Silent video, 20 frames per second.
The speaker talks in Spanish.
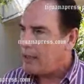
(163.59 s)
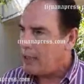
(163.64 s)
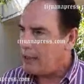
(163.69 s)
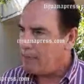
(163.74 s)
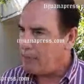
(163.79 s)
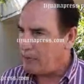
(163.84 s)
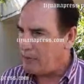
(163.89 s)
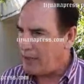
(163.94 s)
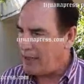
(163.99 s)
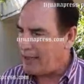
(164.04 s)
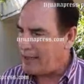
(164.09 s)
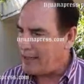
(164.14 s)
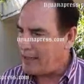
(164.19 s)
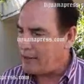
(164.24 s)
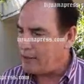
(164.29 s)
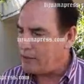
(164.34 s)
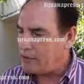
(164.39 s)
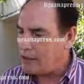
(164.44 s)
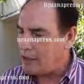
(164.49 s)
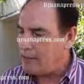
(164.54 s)
y
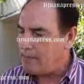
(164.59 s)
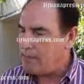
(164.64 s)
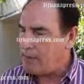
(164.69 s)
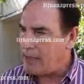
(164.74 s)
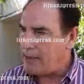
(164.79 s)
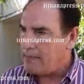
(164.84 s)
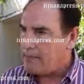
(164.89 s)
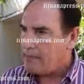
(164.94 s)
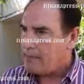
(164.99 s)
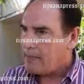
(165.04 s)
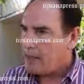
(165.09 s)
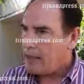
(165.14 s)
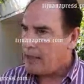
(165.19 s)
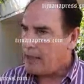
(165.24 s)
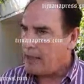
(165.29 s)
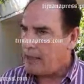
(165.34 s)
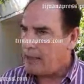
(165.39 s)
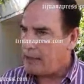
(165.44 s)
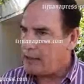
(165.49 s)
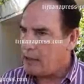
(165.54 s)
privilegiando siempre,
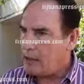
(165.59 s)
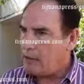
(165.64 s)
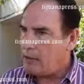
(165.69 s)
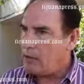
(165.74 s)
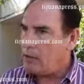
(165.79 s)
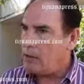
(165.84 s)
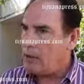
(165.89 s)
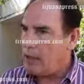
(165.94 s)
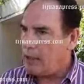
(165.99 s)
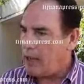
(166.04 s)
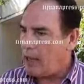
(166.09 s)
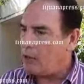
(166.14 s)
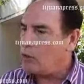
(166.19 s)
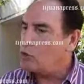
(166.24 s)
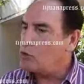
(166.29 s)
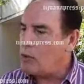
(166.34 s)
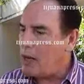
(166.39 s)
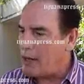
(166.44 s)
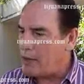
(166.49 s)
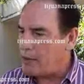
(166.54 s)
el, desde luego, al
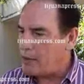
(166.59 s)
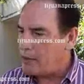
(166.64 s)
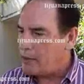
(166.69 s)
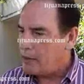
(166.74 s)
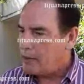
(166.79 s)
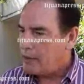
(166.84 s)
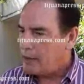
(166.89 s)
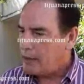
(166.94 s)
usuario.